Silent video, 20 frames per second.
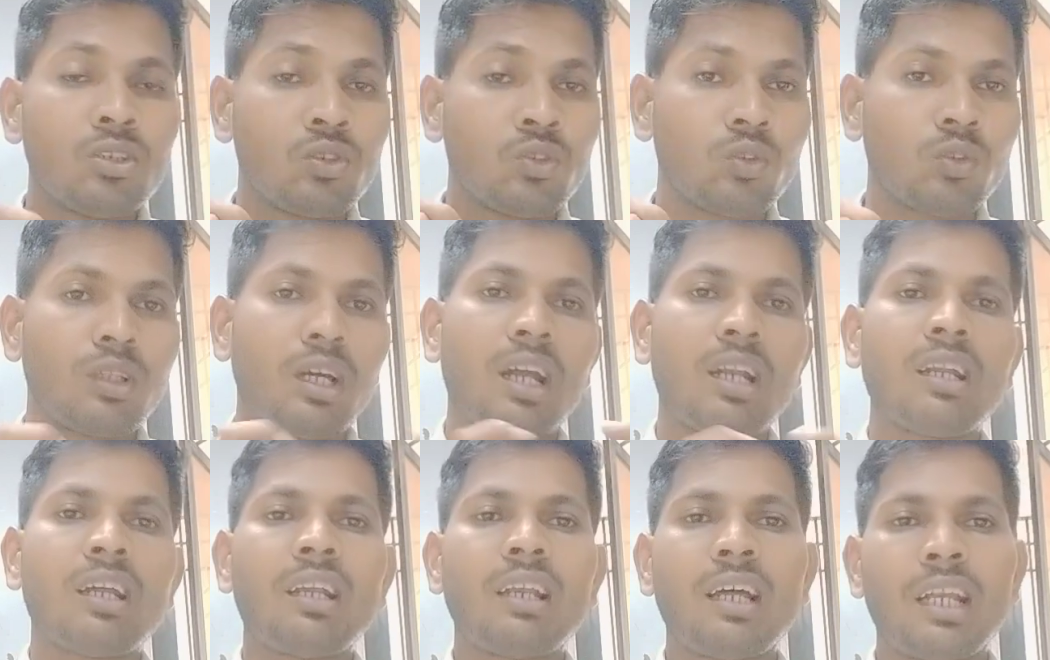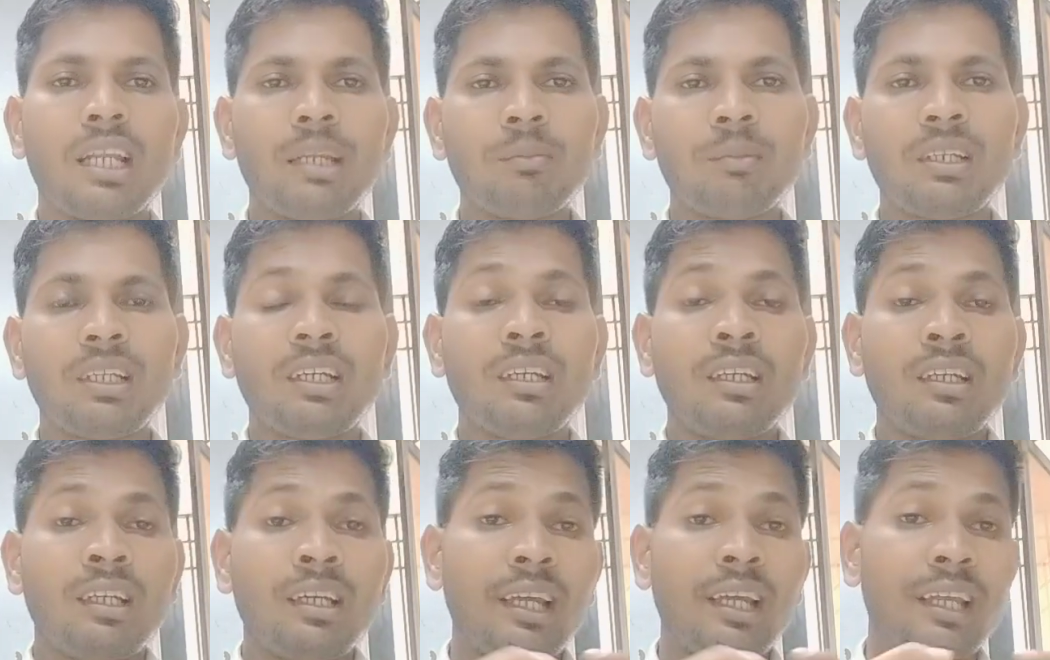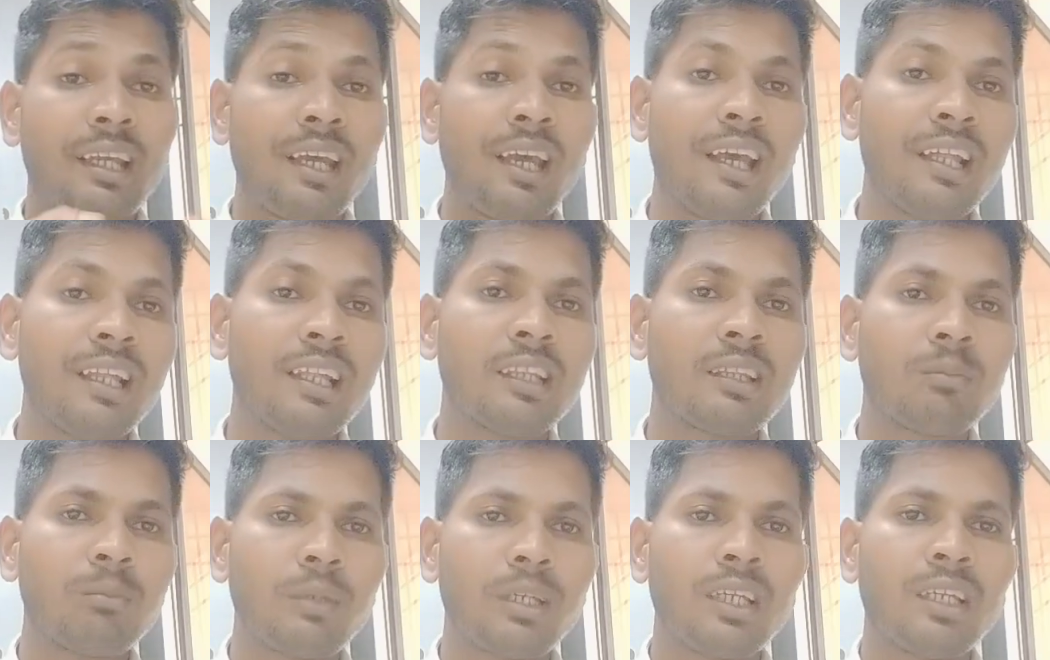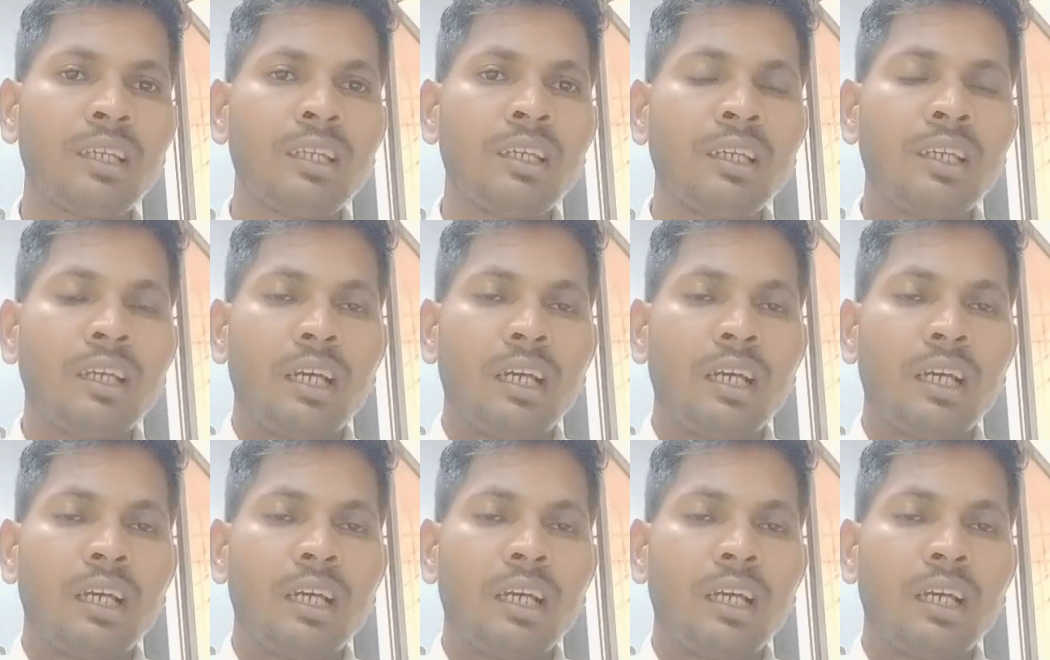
सुधारना लाने के लिए एक हेल्थ में